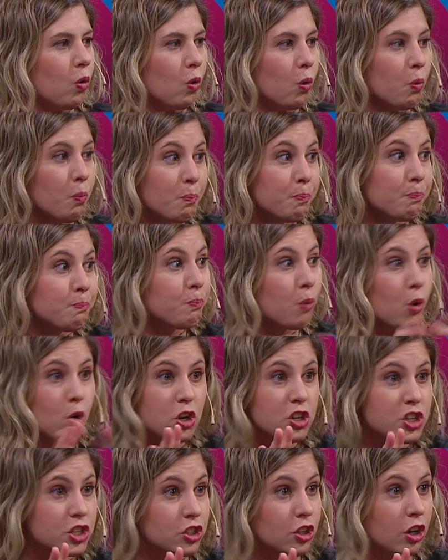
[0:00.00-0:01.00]
un
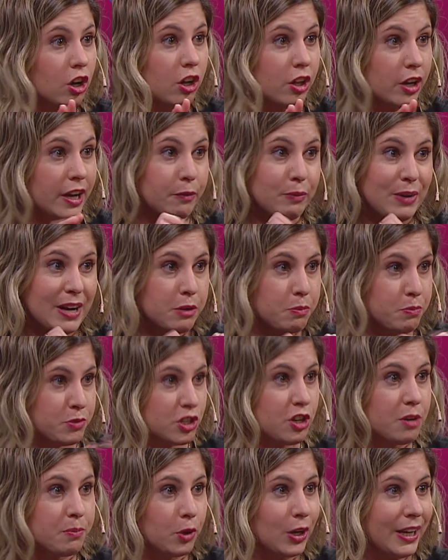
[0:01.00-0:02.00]
pulso, una
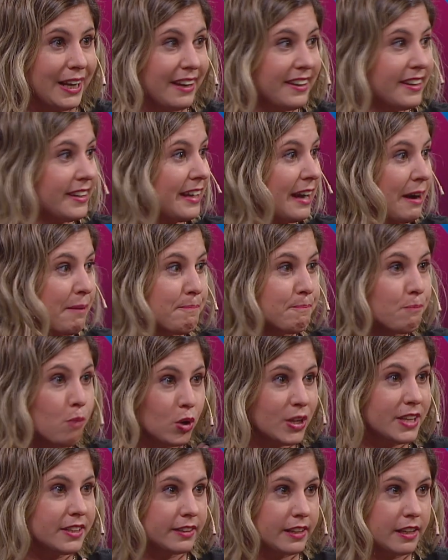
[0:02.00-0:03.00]
erupción volcánica
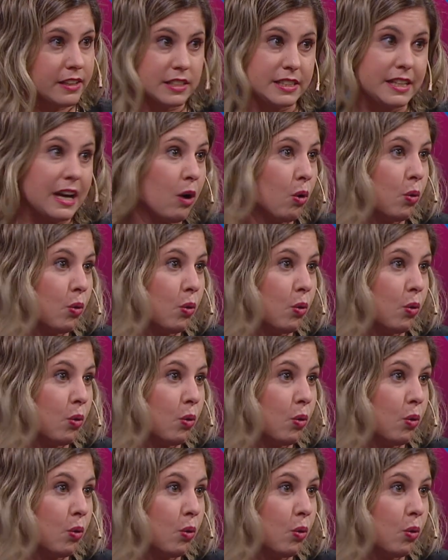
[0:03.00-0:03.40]
muy intensa,